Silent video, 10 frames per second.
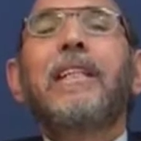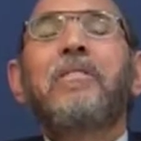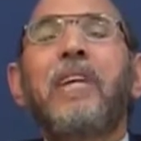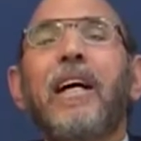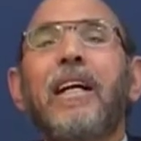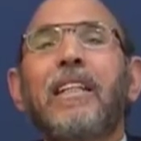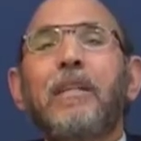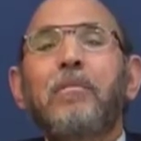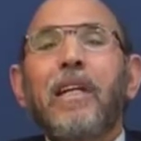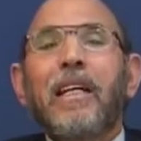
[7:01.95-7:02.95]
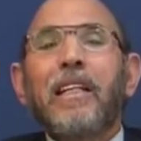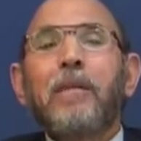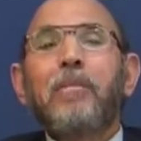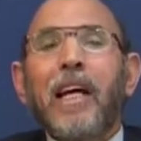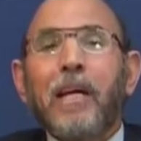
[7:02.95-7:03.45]

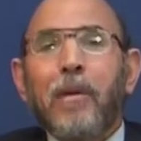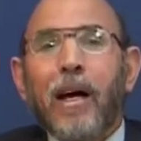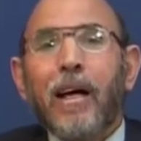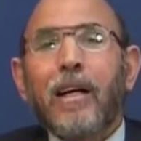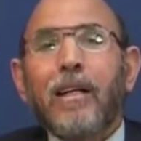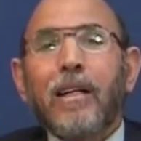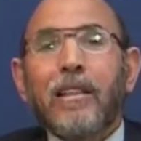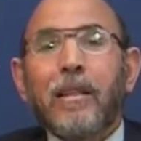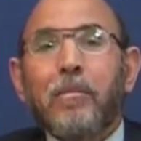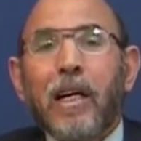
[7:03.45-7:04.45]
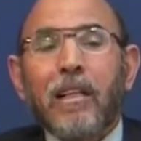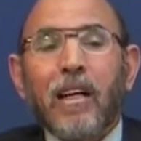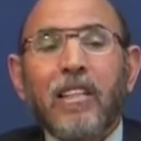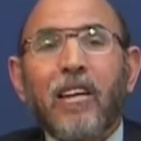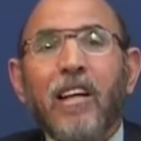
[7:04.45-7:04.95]
فيبدأ إيه بقى؟ تبدأ
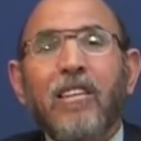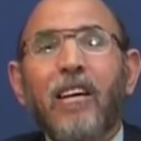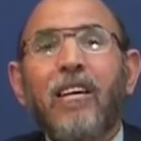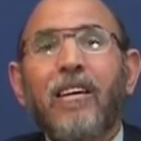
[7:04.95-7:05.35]
القصقصة